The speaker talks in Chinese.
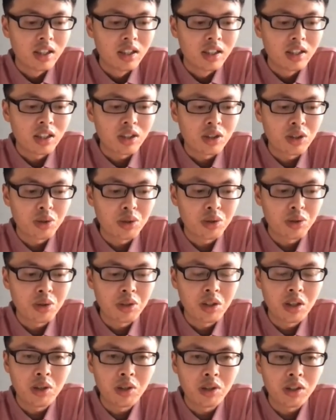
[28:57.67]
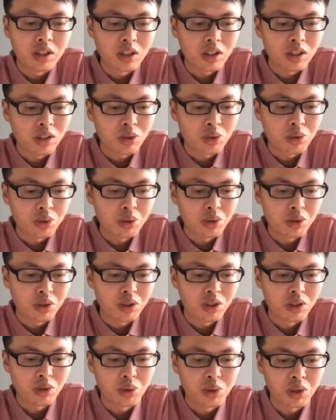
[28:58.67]
那修正后的这个数据
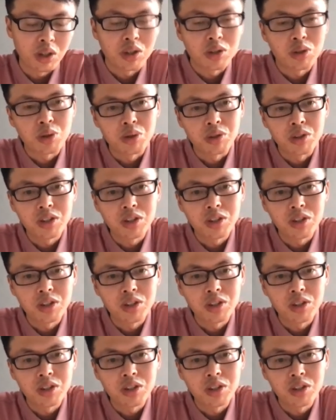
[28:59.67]
是需要重